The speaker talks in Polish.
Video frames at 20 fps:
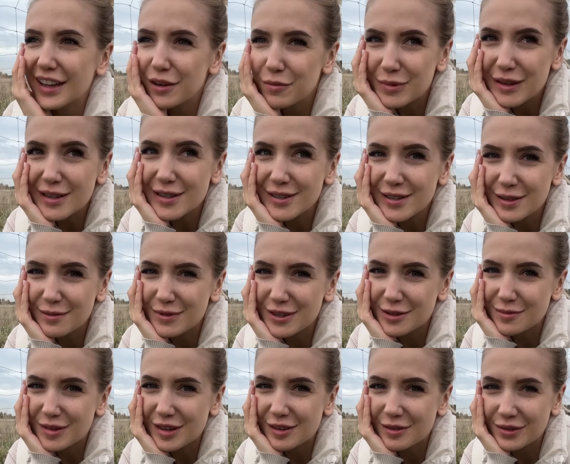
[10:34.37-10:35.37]
Tak bardzo nie
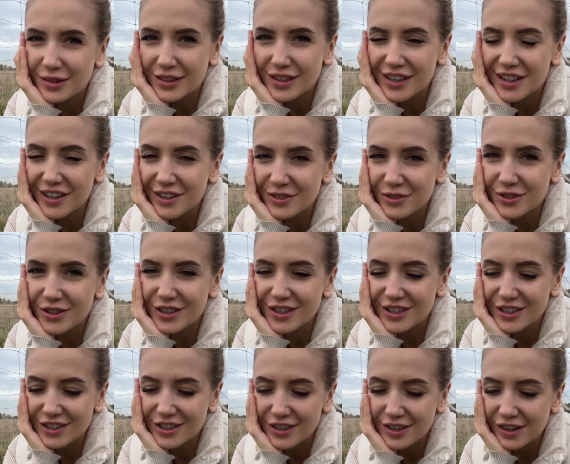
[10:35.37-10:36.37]
możemy się doczekać już
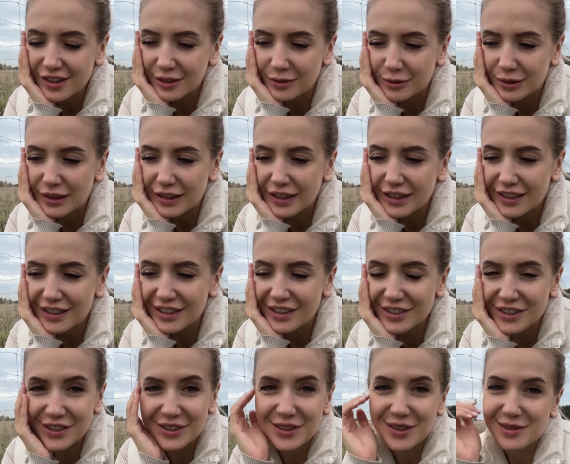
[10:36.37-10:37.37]
życia tutaj,
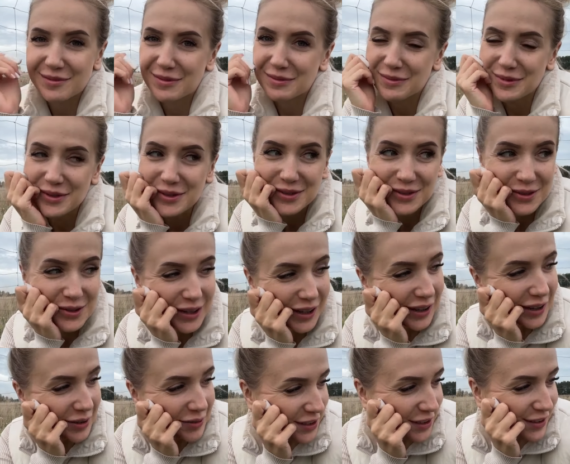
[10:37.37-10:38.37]
że to jest po prostu
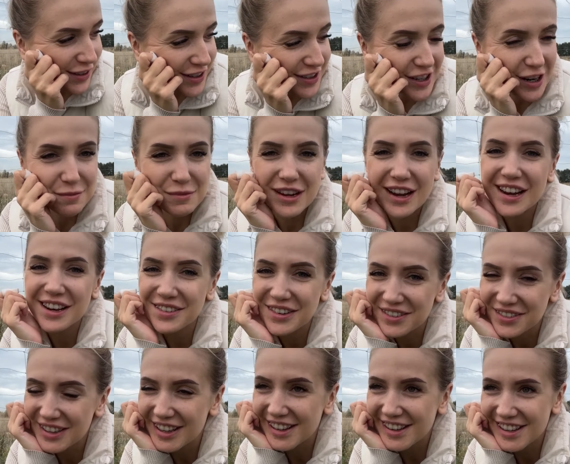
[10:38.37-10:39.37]
hit. Odliczamy, ale
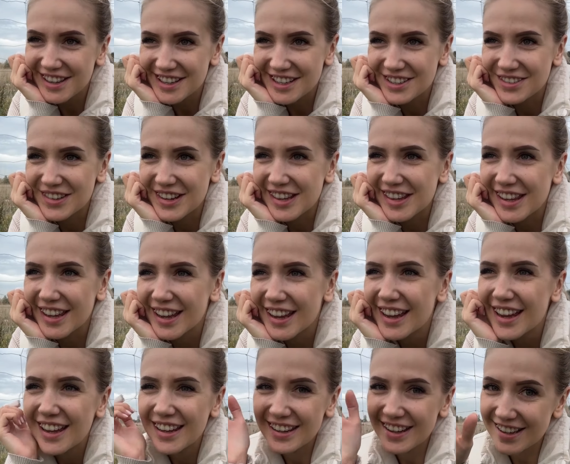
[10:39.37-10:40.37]
mamy nadzieję, że właśnie
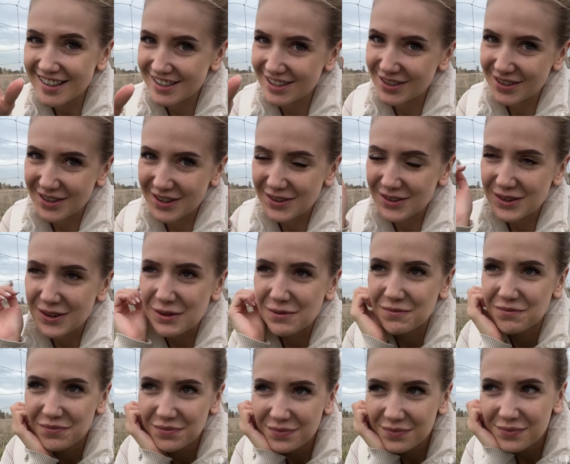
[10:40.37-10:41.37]
tak za około
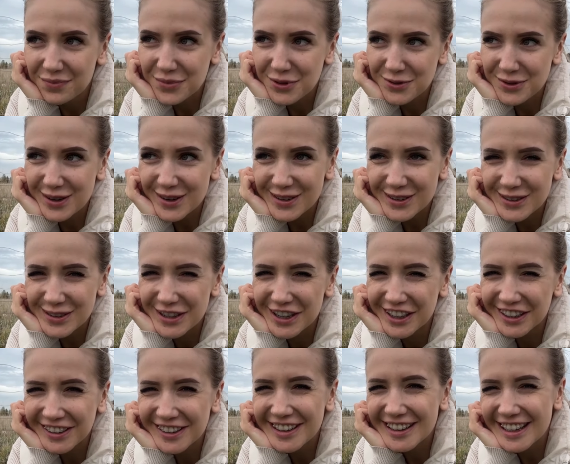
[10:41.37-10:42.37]
pół roku
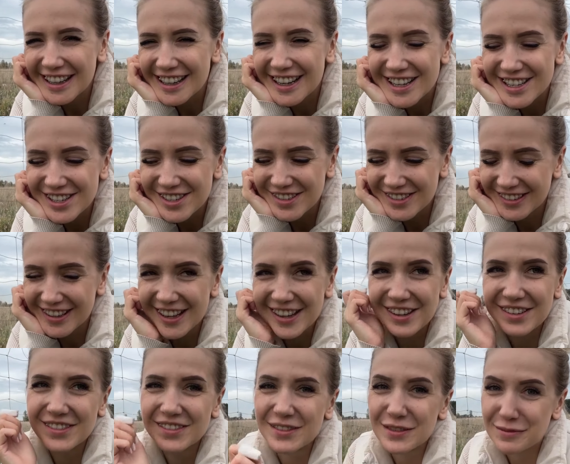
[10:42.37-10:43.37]
od teraz uda
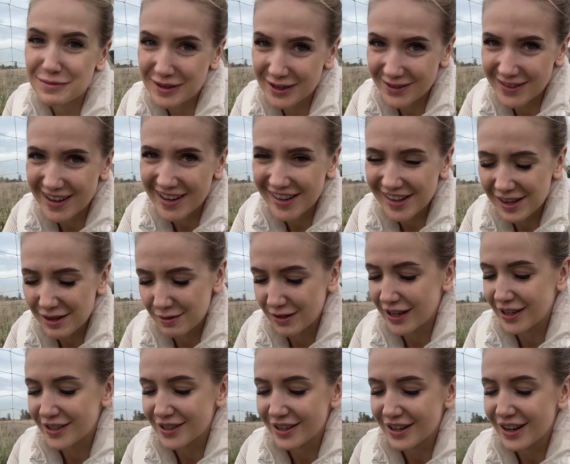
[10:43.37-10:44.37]
się wprowadzić.
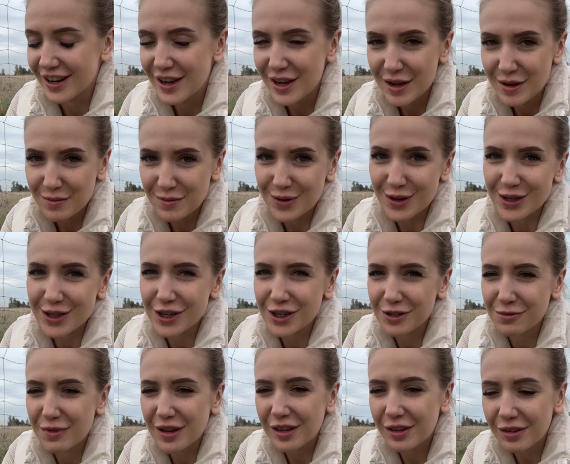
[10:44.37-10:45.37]
Także Proszę
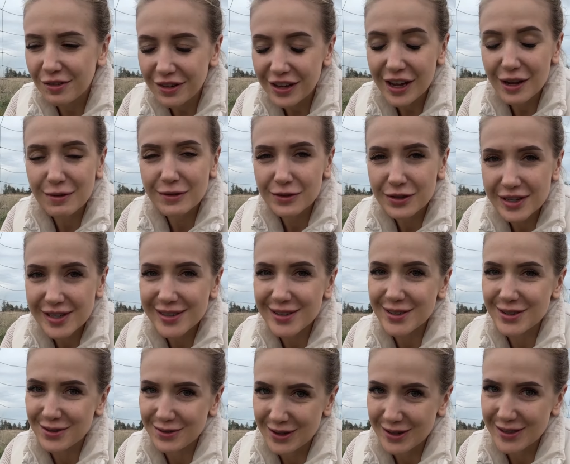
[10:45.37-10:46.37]
trzymać kciuki, aby
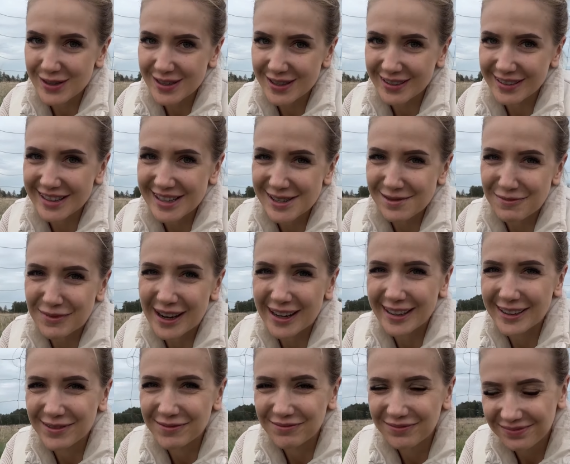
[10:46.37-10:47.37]
wszystko szło zgodnie z
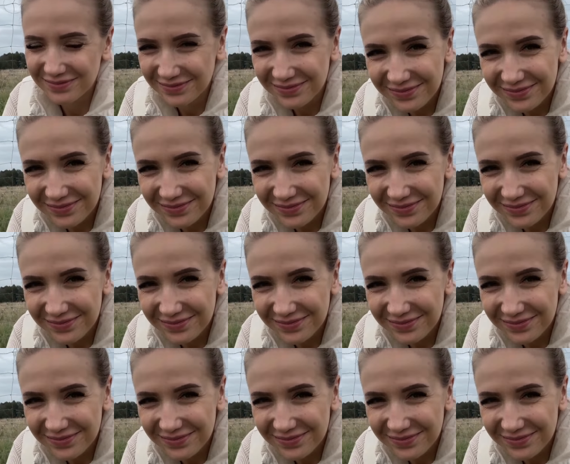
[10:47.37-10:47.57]
planem.